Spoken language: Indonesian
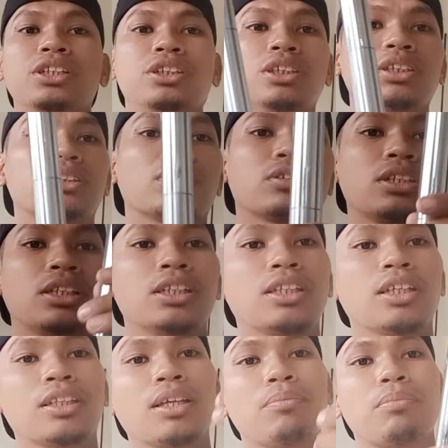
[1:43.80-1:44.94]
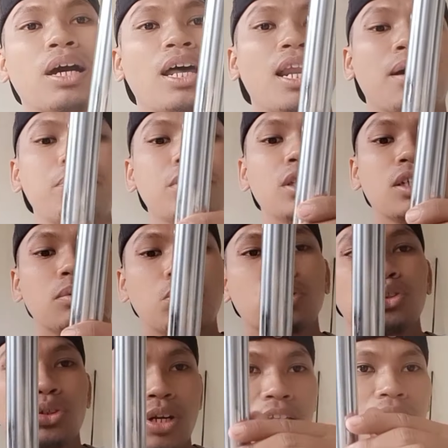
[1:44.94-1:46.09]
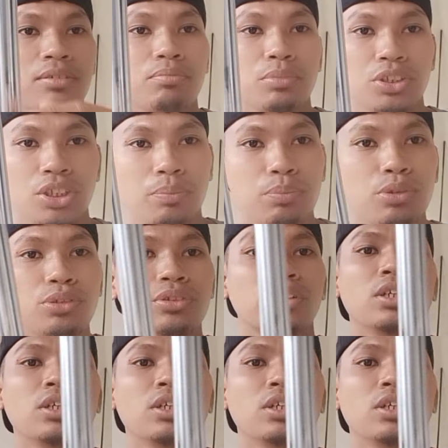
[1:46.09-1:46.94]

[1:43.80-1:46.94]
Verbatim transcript: sok ini tetap mengalami kebocoran meskipun